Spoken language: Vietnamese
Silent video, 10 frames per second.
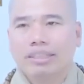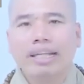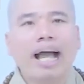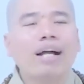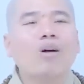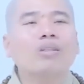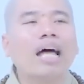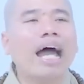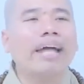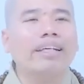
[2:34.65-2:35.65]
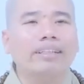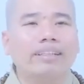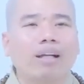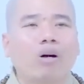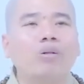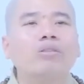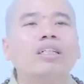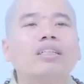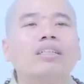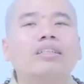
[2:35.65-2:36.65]
giả có thai đổ
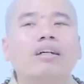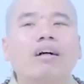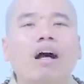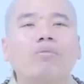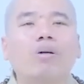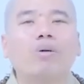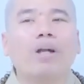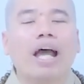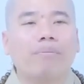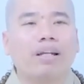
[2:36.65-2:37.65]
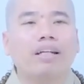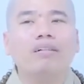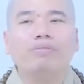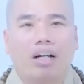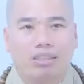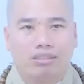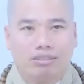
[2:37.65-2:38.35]
thừa cho ông cù đàm là đức phật